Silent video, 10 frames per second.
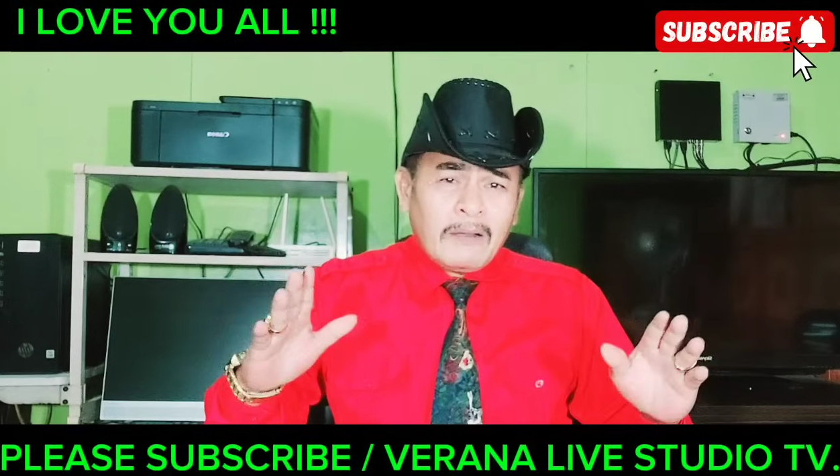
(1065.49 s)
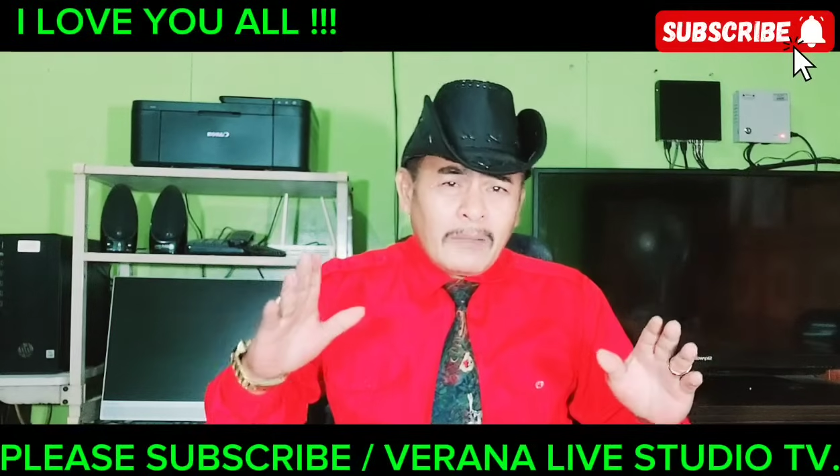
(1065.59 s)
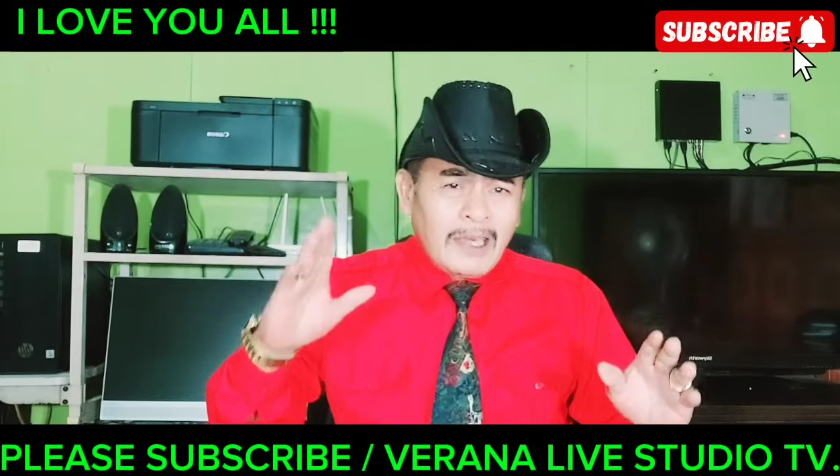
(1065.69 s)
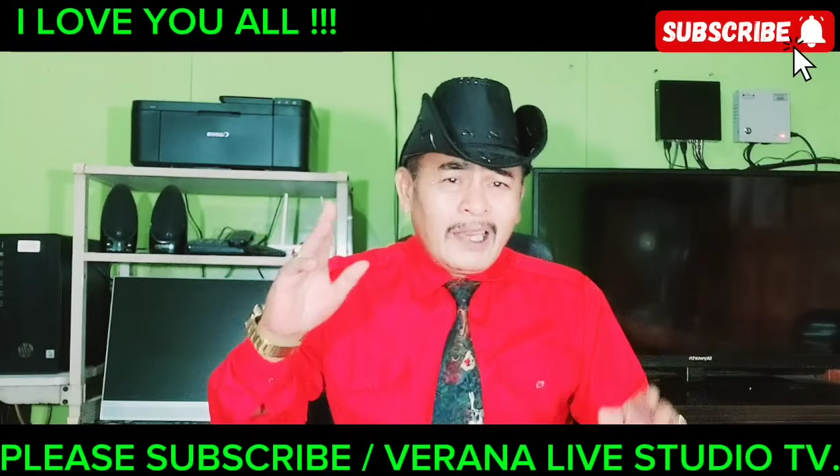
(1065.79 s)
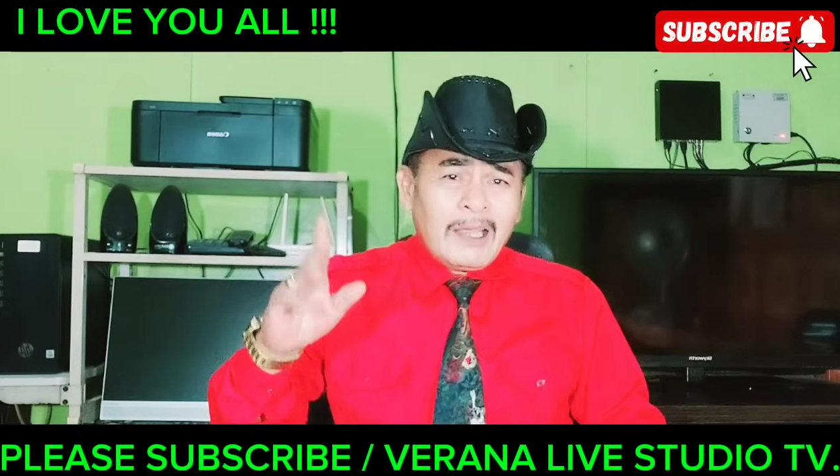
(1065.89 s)

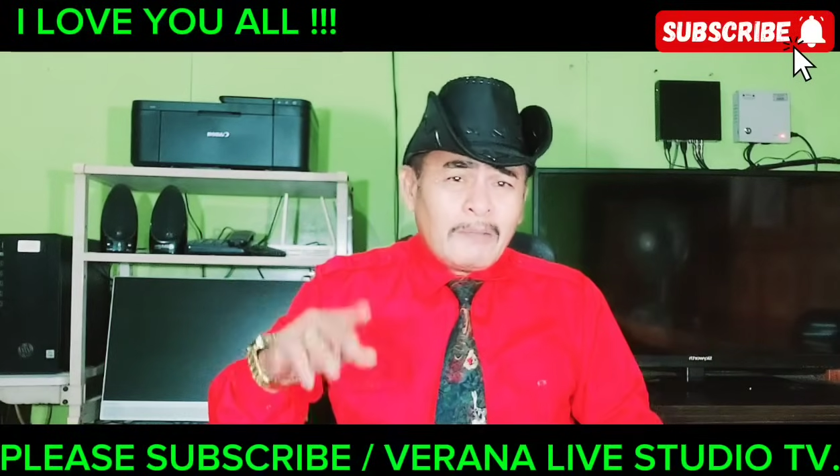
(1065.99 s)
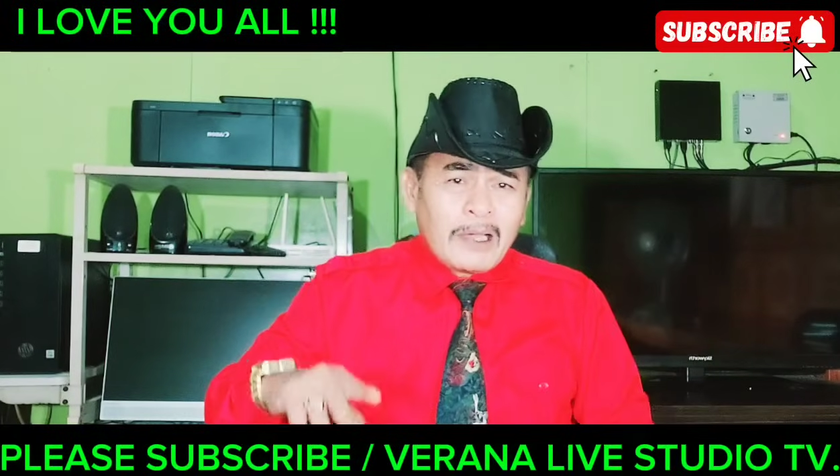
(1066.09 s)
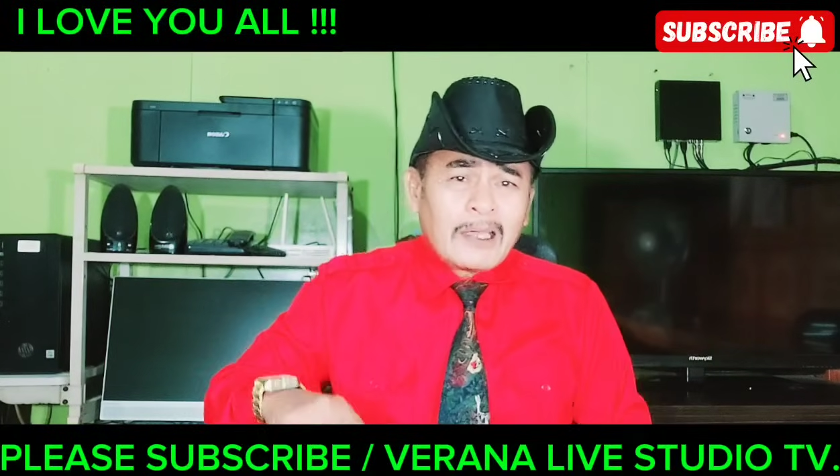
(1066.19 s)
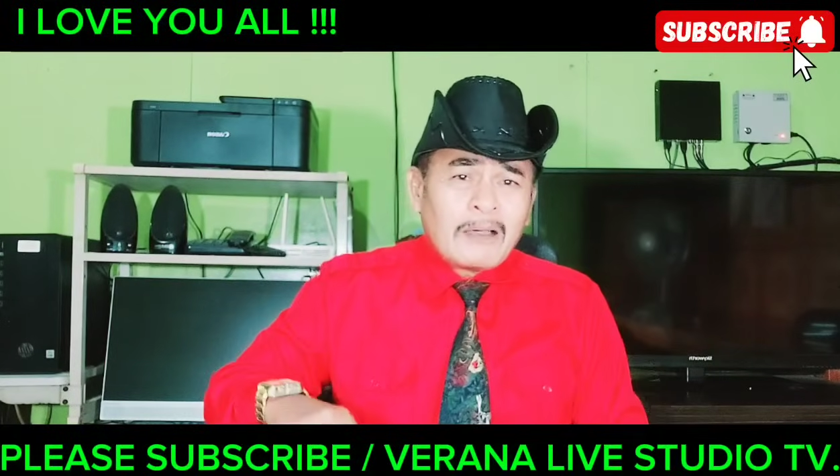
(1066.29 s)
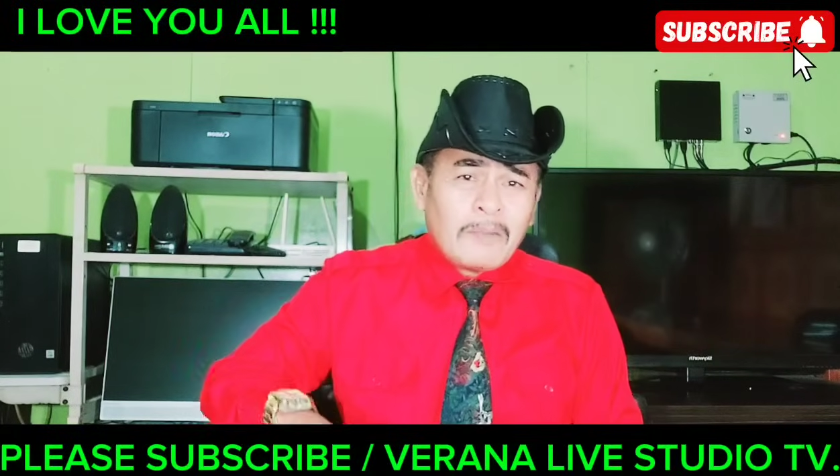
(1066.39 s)
may
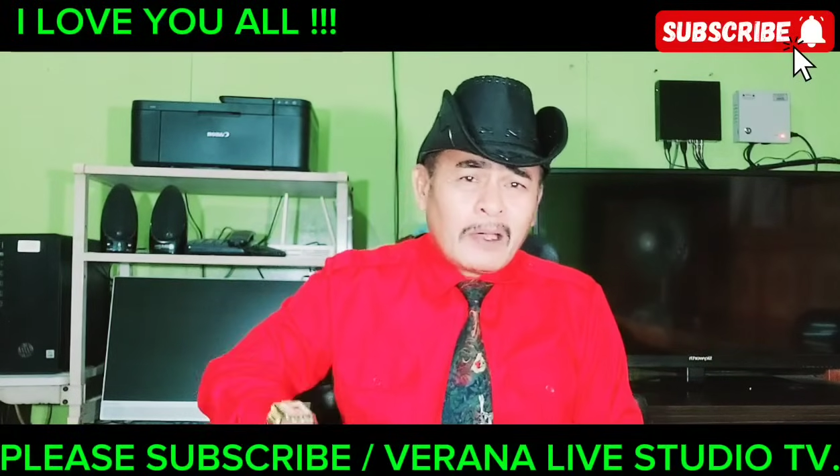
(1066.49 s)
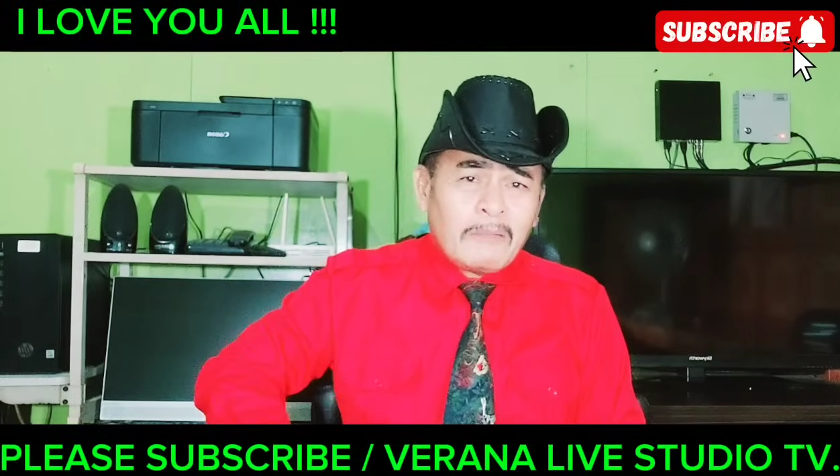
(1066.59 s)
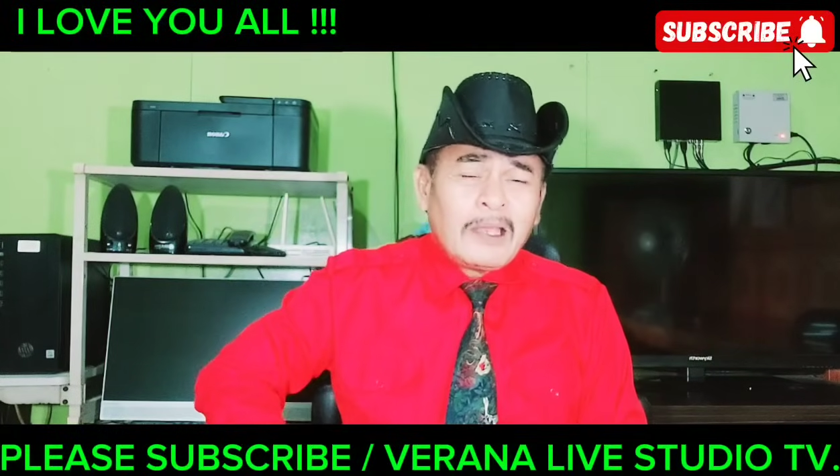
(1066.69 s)
nilabag kang ba,